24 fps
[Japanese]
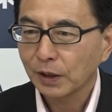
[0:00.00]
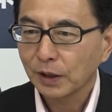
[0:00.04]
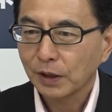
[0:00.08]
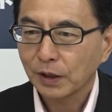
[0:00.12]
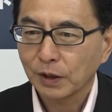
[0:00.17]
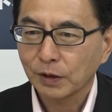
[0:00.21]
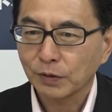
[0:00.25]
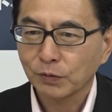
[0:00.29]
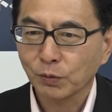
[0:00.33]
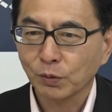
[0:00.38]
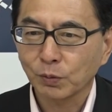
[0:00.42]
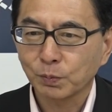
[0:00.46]
うん、
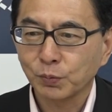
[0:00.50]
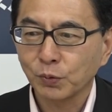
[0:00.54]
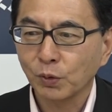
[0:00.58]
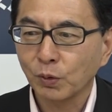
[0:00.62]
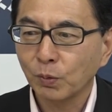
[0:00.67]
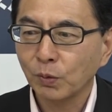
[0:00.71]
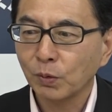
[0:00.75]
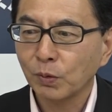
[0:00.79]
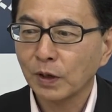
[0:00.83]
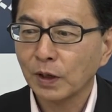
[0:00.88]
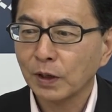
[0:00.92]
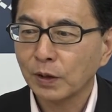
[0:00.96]
えー、その
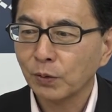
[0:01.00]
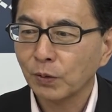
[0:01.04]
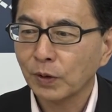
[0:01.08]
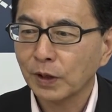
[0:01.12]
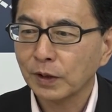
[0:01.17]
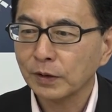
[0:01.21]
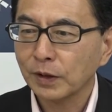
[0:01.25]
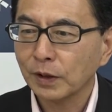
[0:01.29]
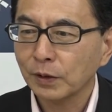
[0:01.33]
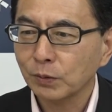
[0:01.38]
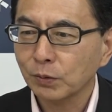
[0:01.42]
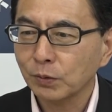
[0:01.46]
プロボーラーの
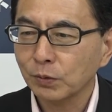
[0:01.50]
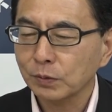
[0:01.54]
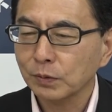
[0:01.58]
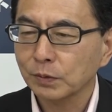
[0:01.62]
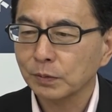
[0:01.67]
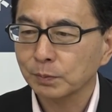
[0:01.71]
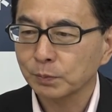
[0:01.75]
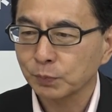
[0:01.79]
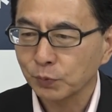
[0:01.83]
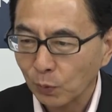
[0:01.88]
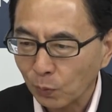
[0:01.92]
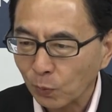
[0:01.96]
方
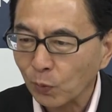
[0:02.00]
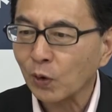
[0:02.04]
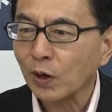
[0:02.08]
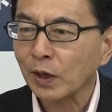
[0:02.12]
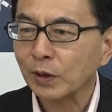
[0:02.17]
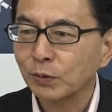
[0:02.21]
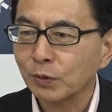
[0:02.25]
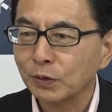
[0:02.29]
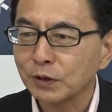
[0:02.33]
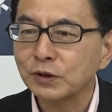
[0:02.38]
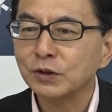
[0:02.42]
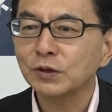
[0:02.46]
プロボーラー
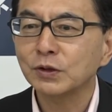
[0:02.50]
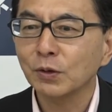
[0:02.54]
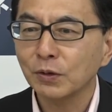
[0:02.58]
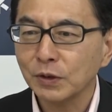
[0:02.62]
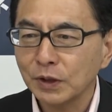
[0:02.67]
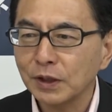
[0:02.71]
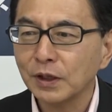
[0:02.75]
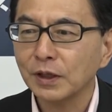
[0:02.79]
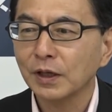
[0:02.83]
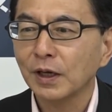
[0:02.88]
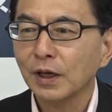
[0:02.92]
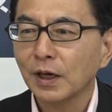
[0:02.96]
と一緒
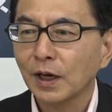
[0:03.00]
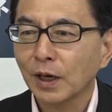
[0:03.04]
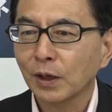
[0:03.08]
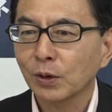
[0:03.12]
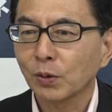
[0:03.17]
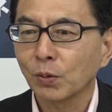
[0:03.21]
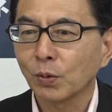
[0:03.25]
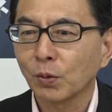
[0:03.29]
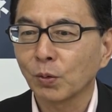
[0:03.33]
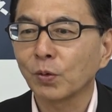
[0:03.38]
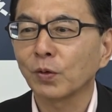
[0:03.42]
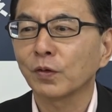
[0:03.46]
にあ
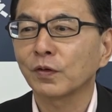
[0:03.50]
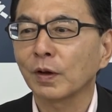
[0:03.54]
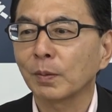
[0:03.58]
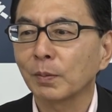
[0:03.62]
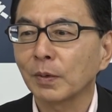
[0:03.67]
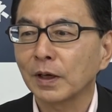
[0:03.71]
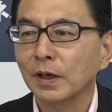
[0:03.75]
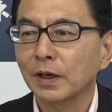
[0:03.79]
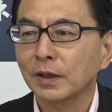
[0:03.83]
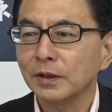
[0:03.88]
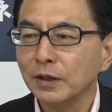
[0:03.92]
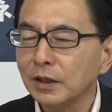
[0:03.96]
のお子
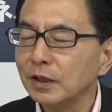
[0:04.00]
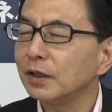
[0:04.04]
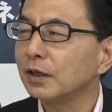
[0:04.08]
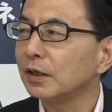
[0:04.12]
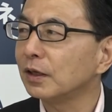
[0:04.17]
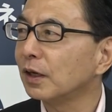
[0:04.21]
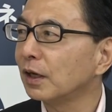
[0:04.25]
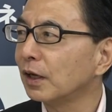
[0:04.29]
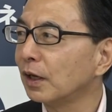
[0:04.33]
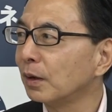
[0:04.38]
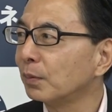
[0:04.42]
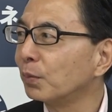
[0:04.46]
様に
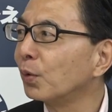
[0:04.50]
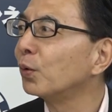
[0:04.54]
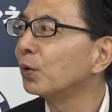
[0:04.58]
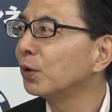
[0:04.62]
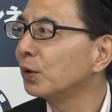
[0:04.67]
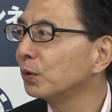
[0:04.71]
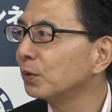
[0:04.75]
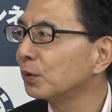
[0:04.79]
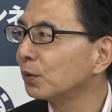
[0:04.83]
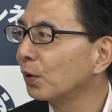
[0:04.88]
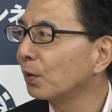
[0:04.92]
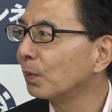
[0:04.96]

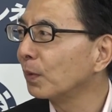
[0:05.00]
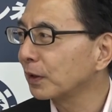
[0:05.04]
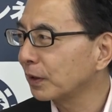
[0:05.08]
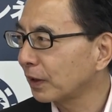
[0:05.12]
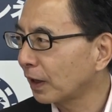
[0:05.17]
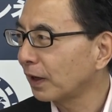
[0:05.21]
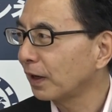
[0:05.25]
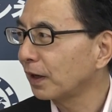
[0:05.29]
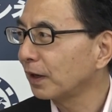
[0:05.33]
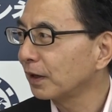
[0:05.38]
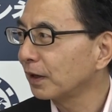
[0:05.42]
ボーリングをまた